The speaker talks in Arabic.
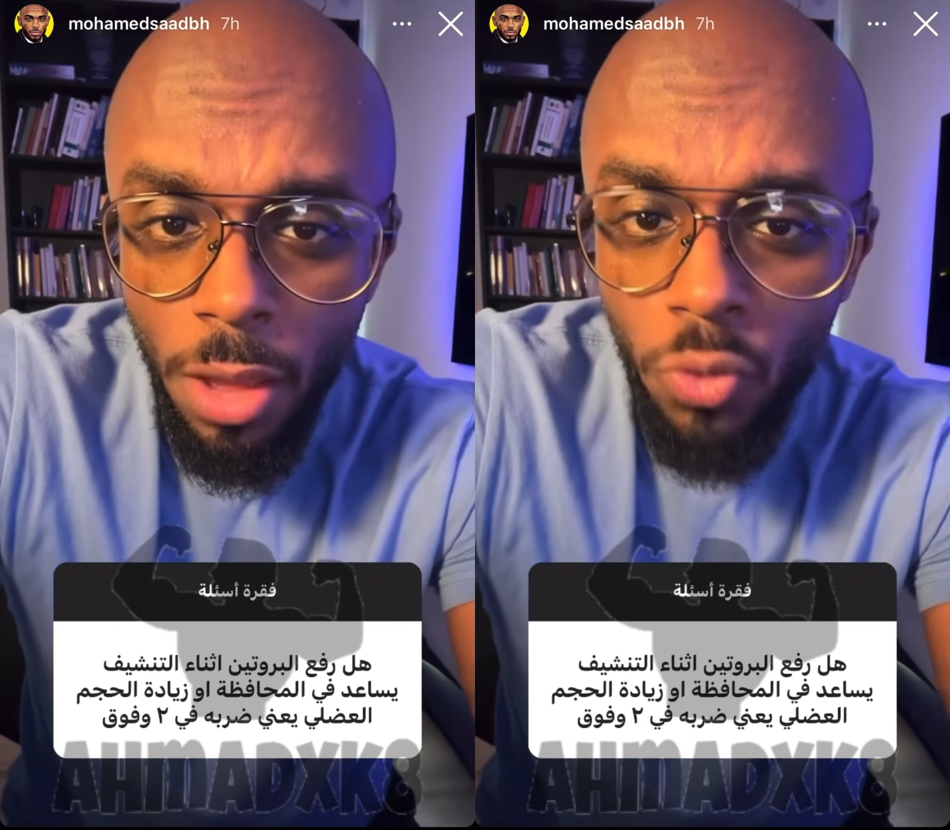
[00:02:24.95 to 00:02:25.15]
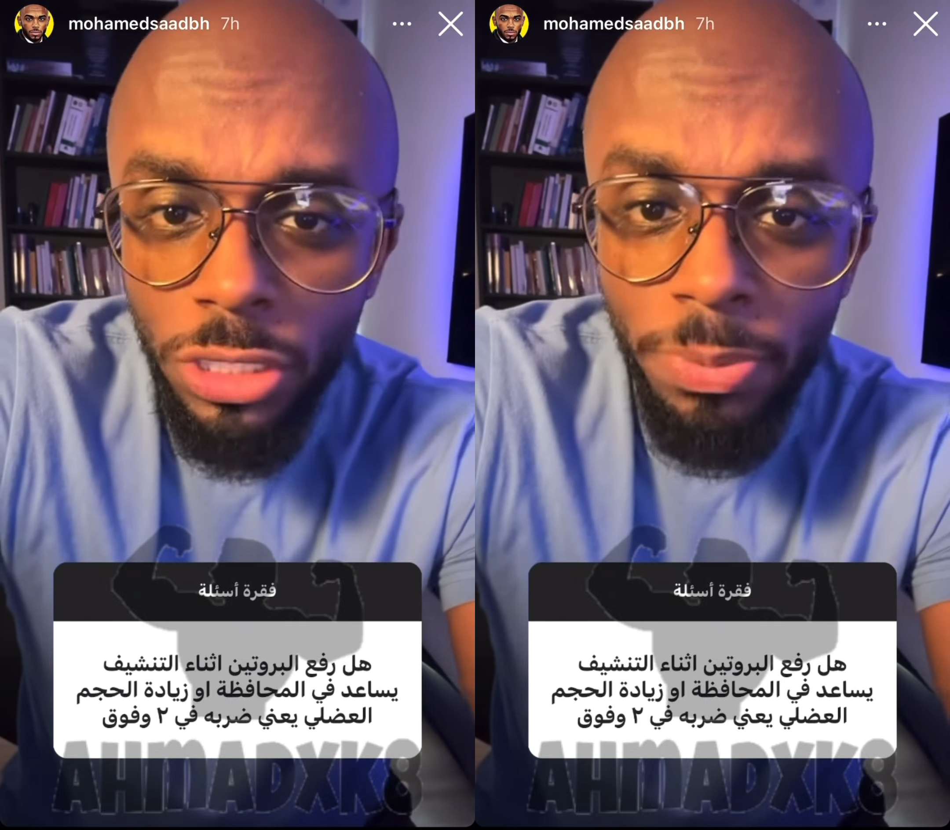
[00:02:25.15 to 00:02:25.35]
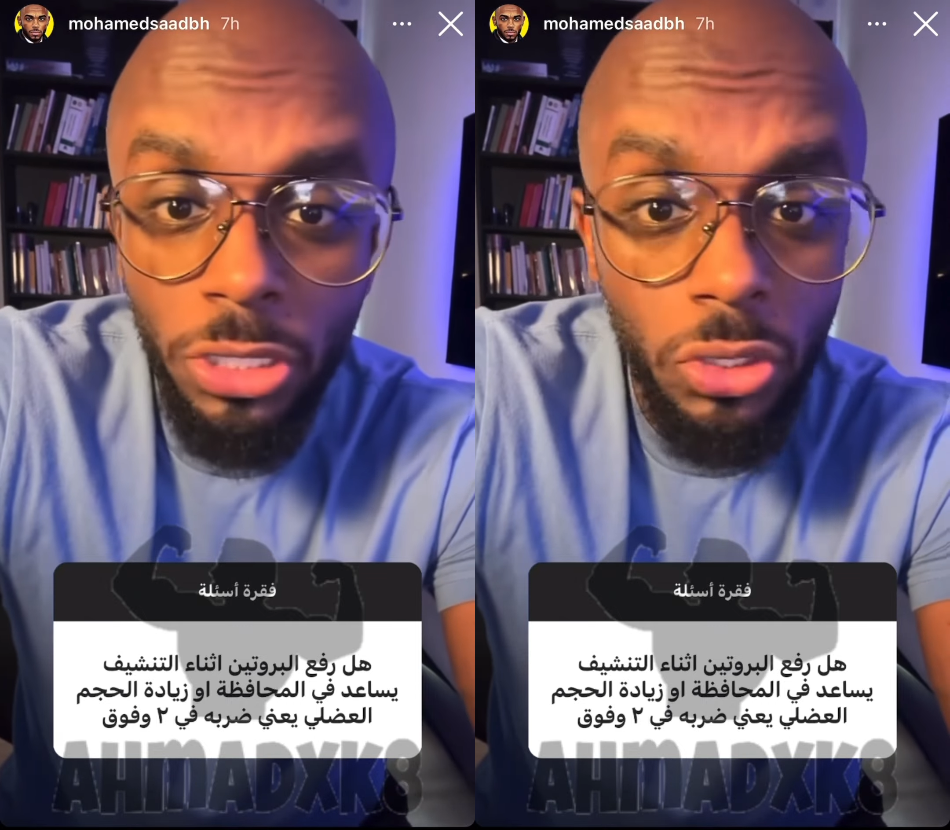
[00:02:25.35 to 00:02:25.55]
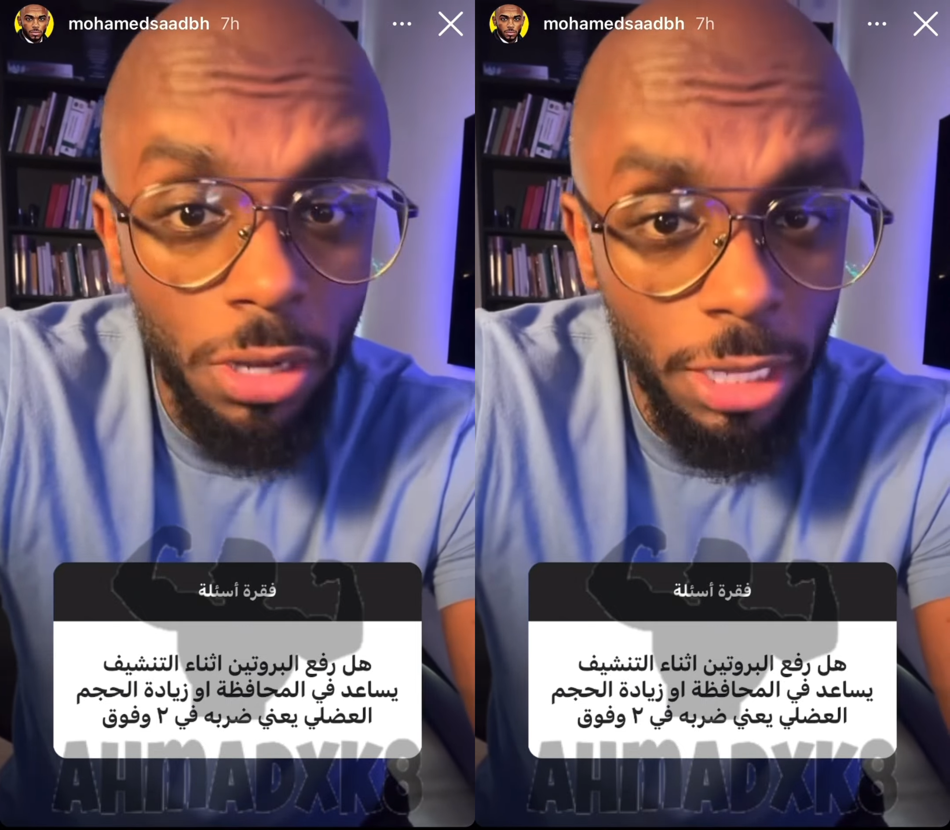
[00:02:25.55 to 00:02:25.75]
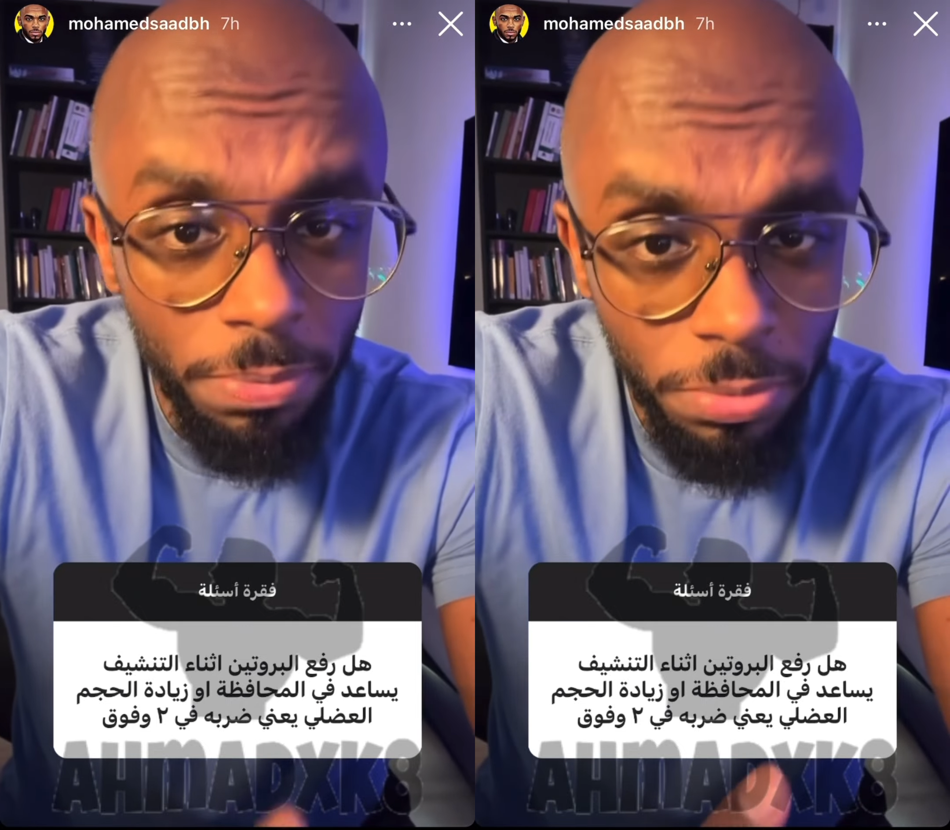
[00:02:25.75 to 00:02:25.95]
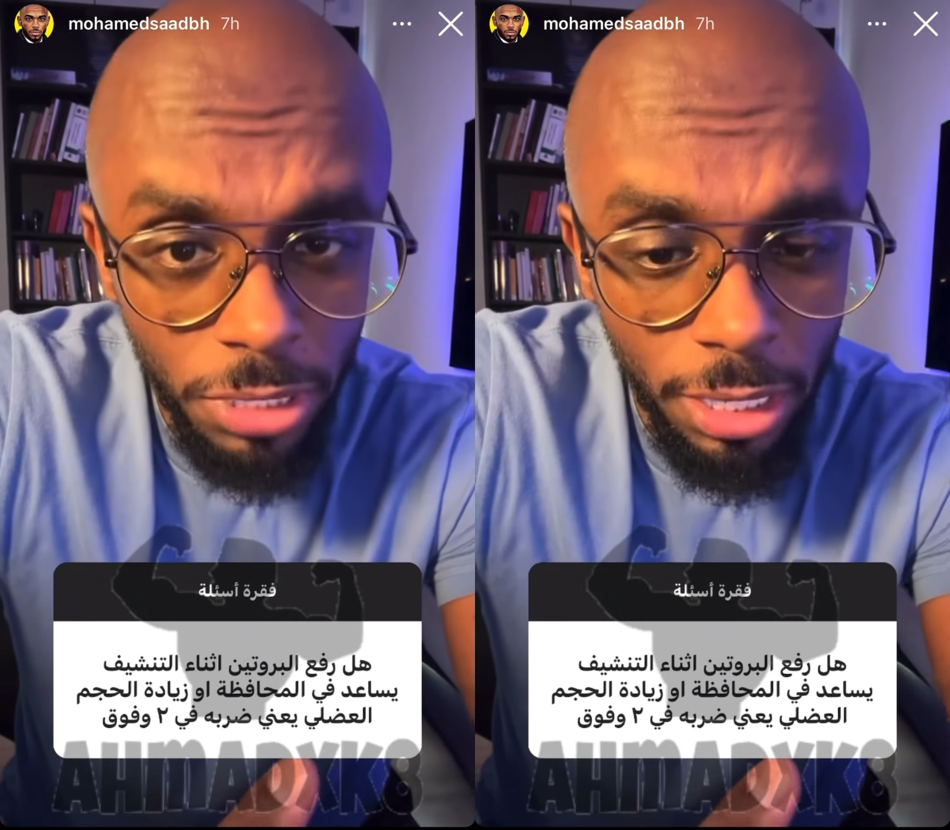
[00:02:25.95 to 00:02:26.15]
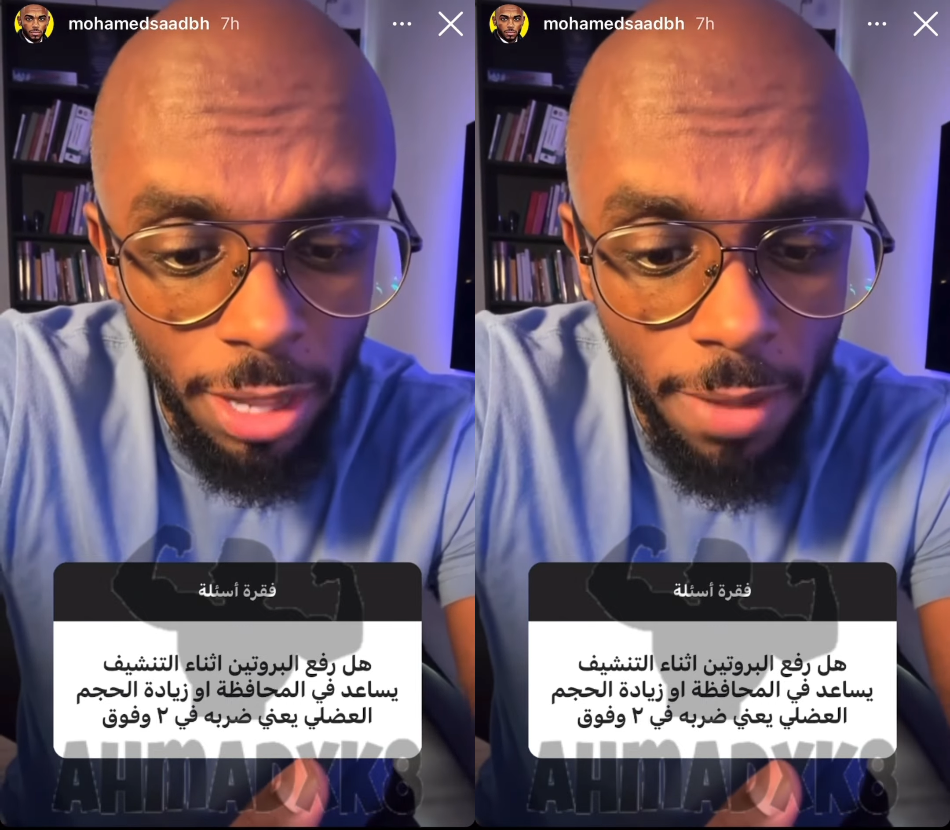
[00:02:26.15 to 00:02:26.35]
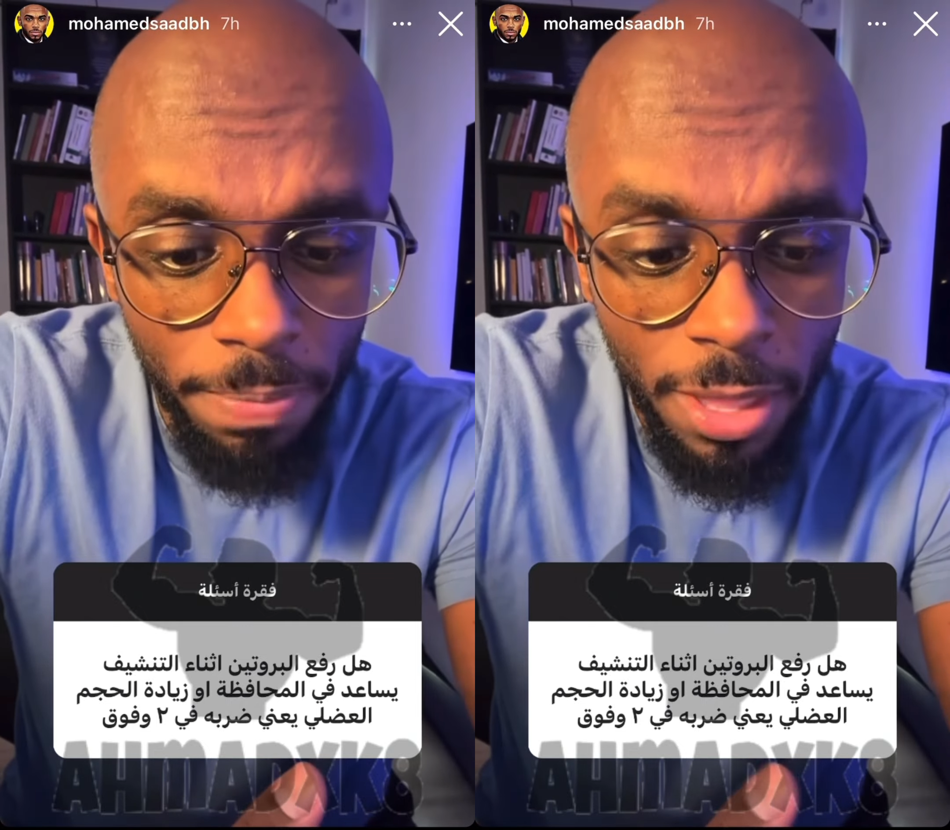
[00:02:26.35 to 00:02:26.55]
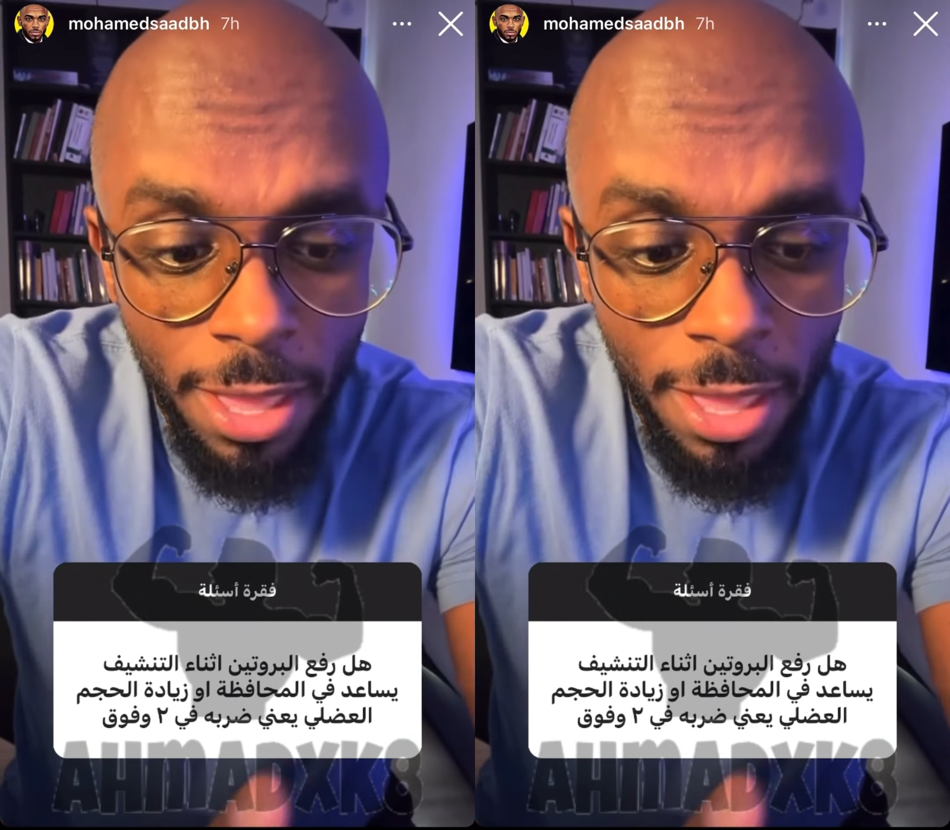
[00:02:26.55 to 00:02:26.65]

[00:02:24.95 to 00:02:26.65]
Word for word: او نسبه السعرات بشكل عام.